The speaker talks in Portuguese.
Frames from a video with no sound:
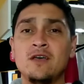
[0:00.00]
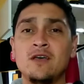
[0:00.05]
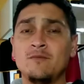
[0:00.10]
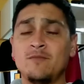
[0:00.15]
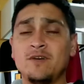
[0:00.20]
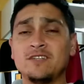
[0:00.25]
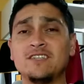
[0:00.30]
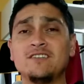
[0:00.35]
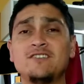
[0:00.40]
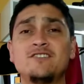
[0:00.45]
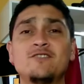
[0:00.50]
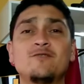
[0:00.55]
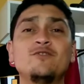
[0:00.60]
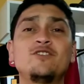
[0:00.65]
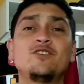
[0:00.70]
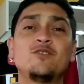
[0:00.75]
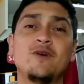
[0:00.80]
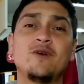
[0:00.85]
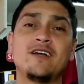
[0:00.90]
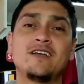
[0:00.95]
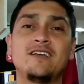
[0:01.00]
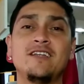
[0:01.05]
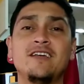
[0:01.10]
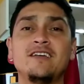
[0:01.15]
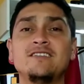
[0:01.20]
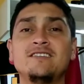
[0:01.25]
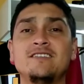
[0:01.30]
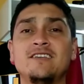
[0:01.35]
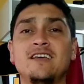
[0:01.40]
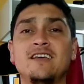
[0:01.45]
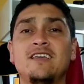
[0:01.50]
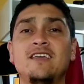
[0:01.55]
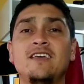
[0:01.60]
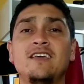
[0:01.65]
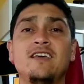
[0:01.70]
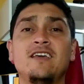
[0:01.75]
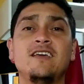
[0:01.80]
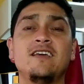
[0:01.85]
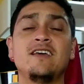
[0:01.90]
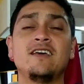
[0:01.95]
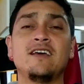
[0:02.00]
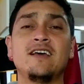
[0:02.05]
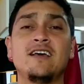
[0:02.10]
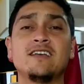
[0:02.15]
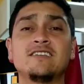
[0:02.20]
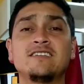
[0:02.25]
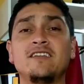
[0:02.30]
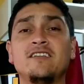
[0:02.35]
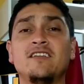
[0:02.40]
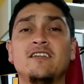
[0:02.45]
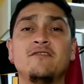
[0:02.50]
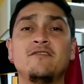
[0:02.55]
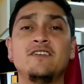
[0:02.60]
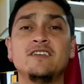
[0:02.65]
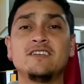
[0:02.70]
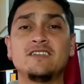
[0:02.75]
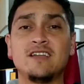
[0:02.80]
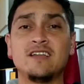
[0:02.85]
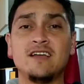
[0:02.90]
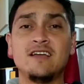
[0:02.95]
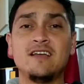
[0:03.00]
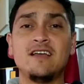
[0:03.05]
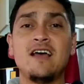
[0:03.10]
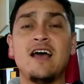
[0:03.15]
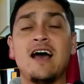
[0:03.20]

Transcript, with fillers: Mas antes de continuar, queria dizer que essa entrevista,